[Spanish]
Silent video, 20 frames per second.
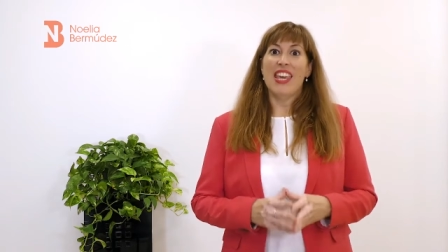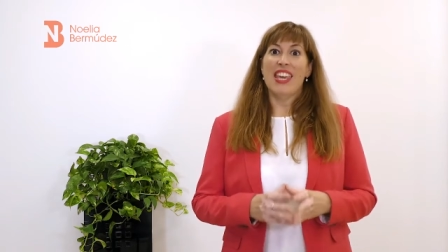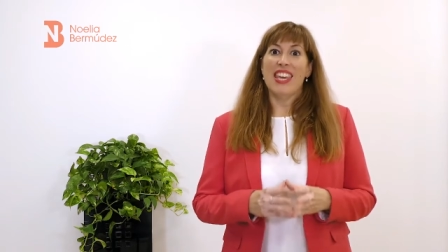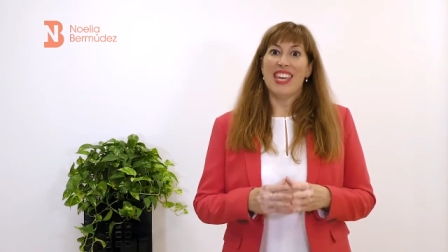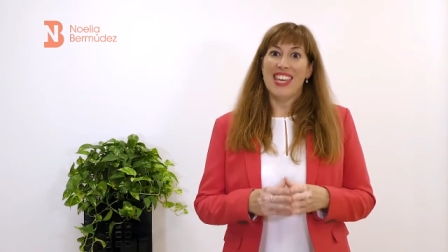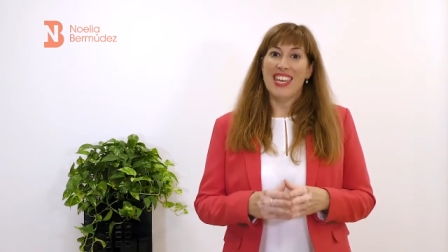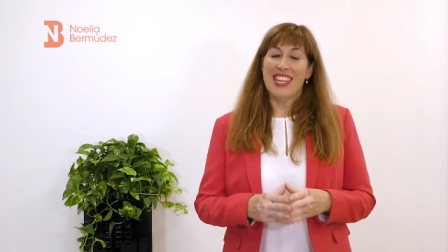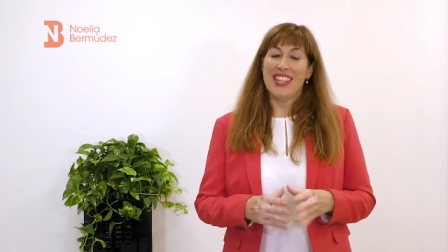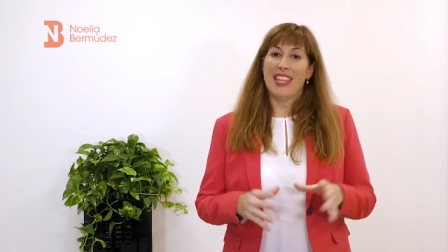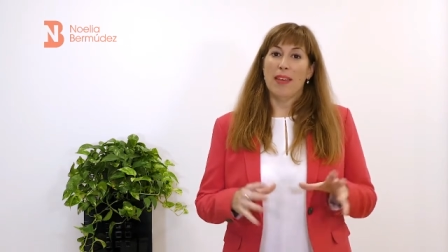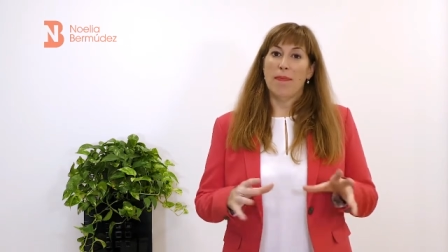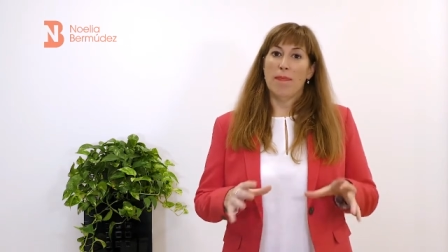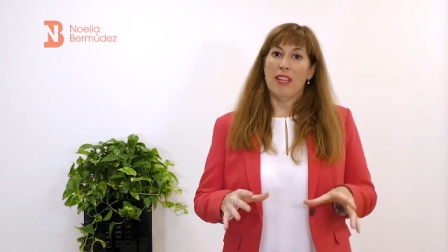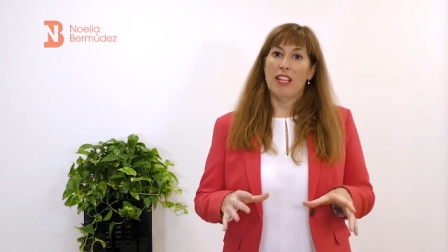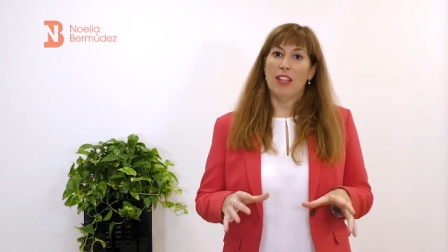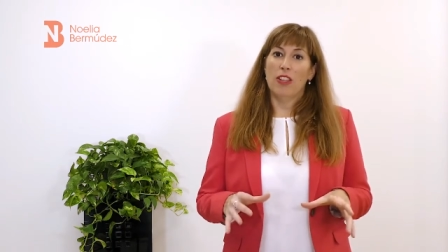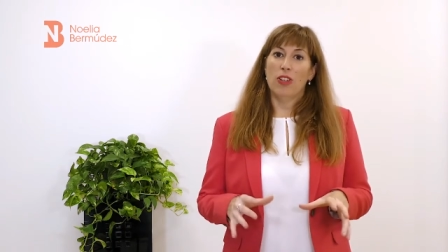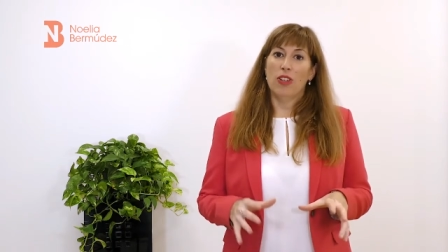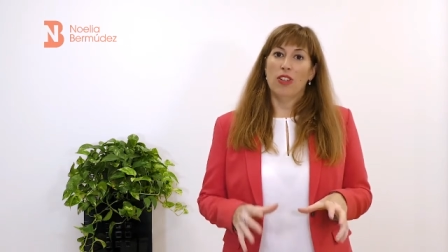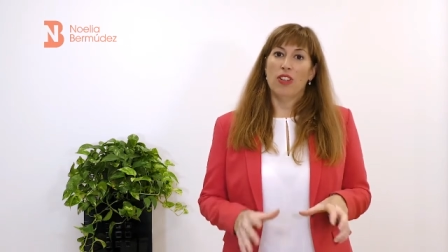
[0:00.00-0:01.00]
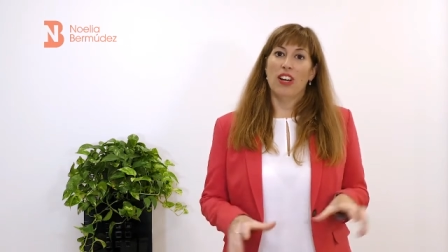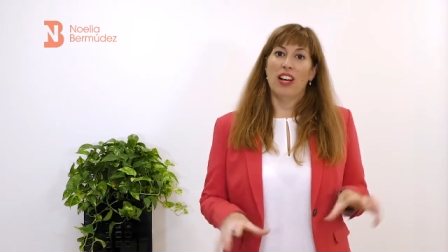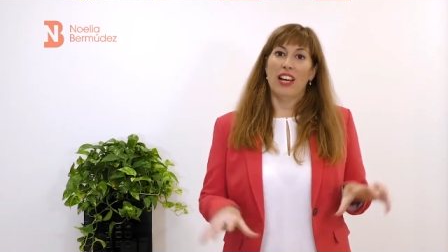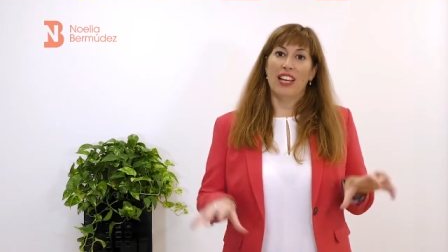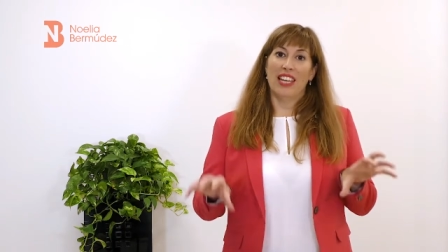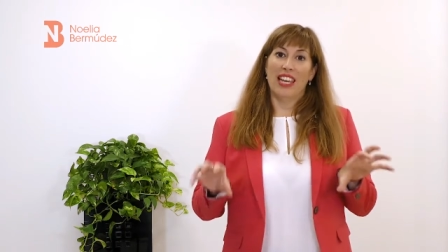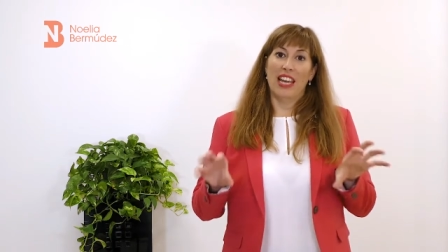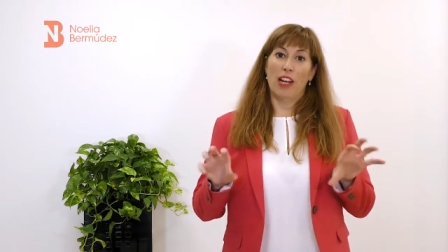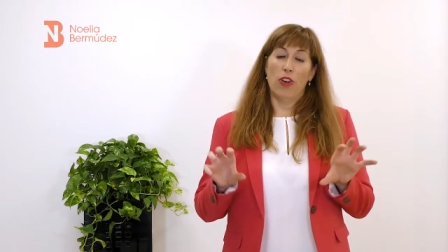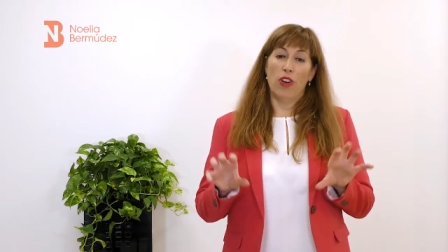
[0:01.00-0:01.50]
y te invito a
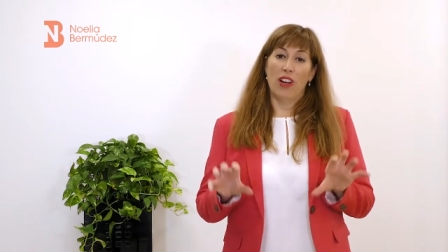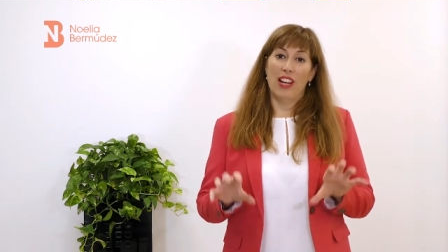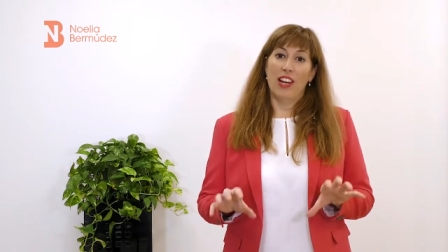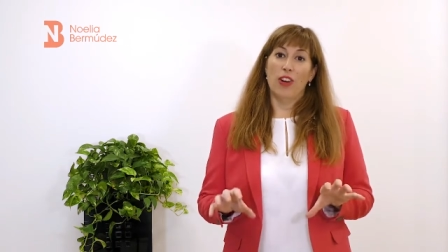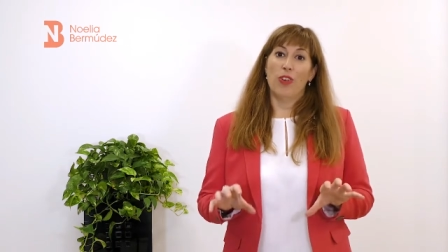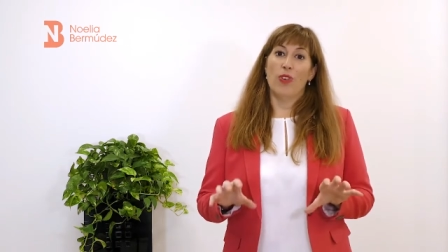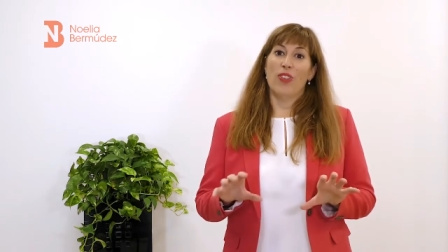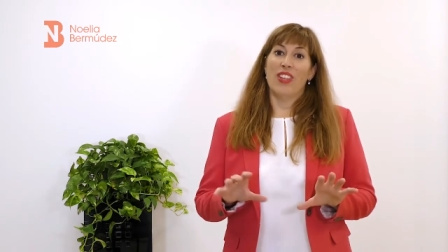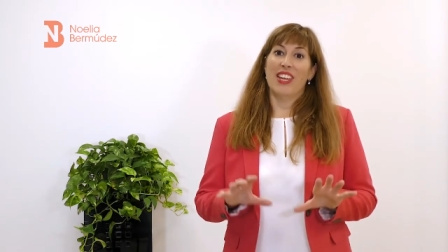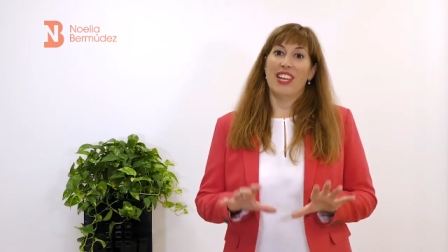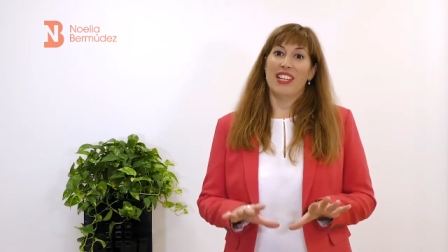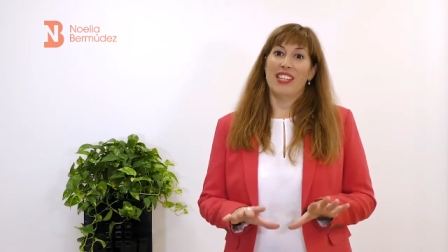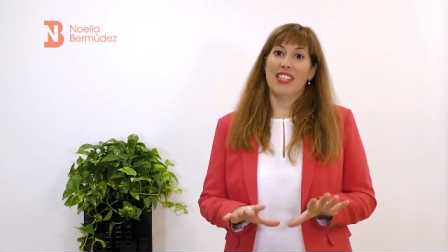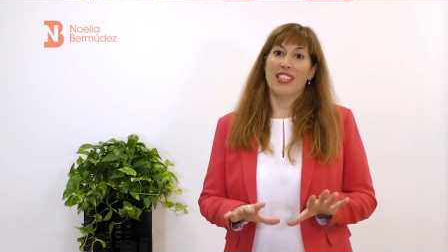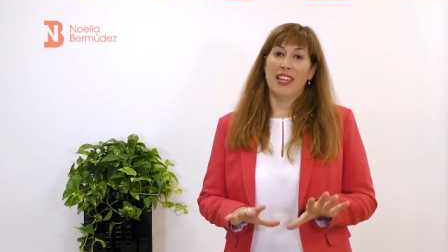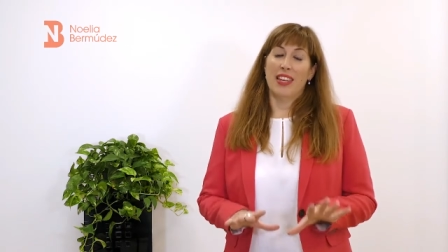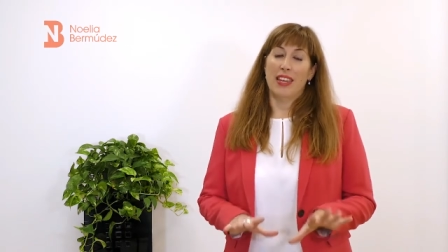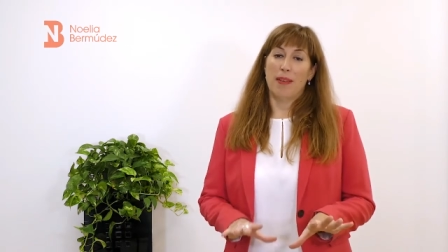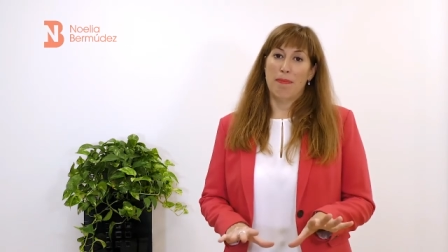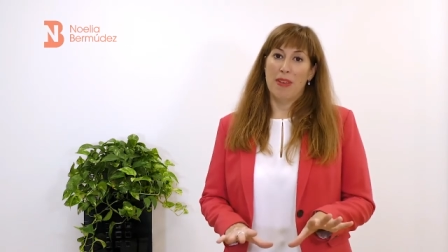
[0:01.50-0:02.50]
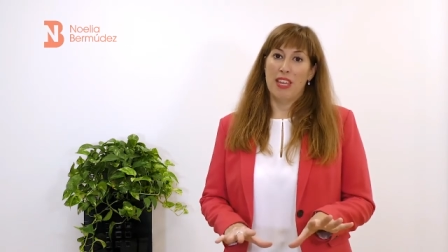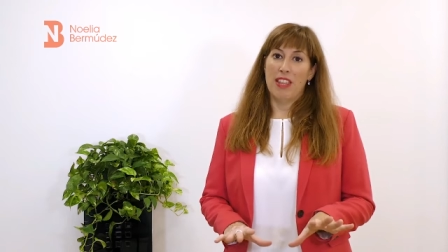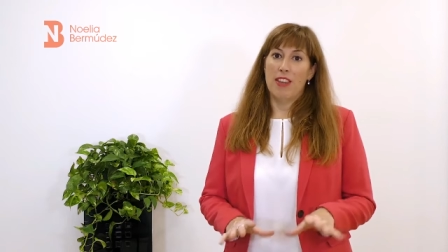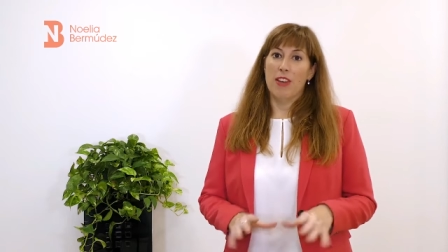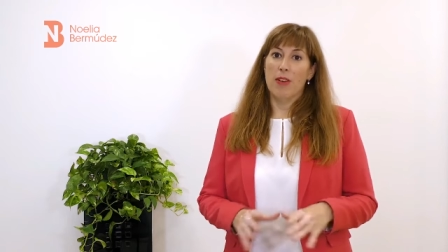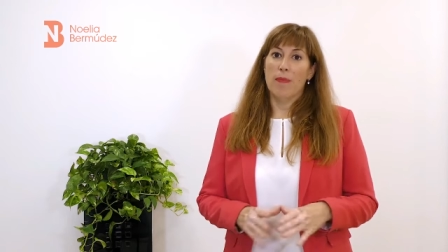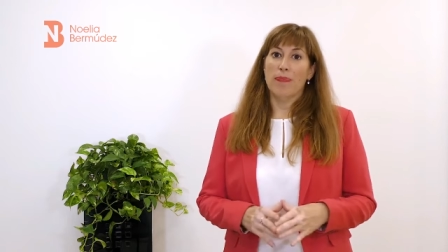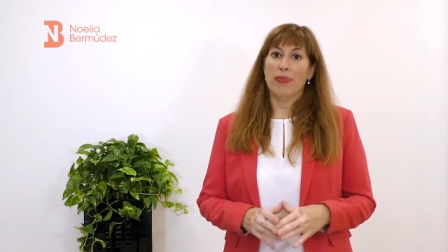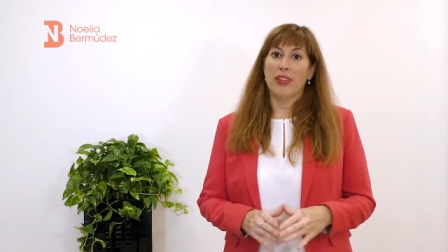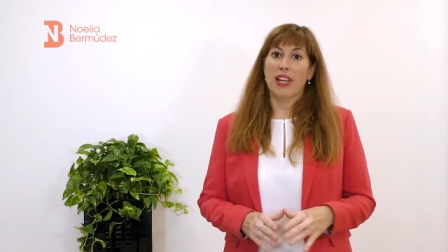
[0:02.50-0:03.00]
que a lo largo de este
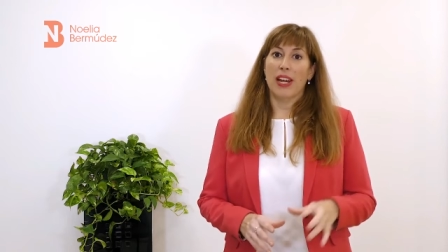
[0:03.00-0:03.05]
vídeo